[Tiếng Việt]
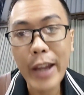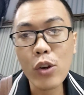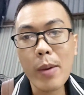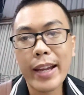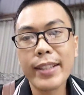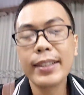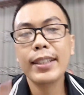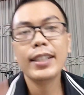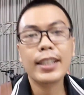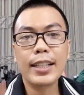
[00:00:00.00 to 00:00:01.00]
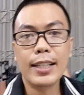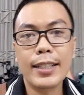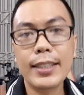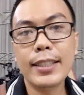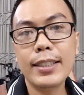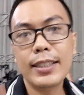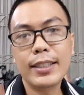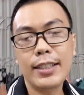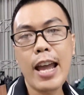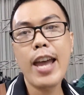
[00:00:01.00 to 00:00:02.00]
của bạn uh,
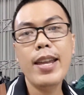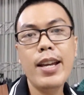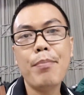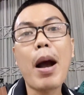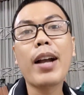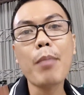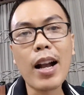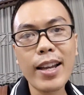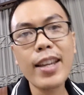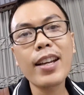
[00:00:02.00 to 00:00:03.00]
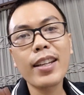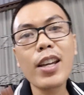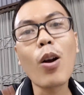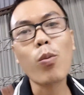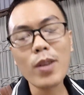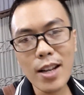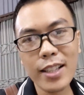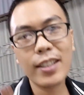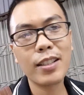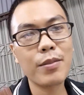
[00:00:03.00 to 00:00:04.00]
để uh, bật bật cái cái cái cột đó
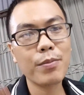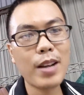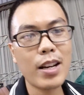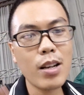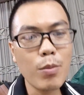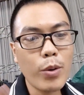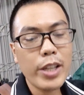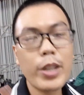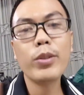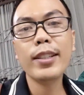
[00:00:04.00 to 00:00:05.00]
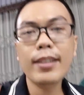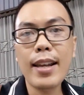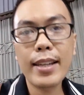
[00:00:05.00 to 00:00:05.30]
lên. Và nó có một cái điều như thế này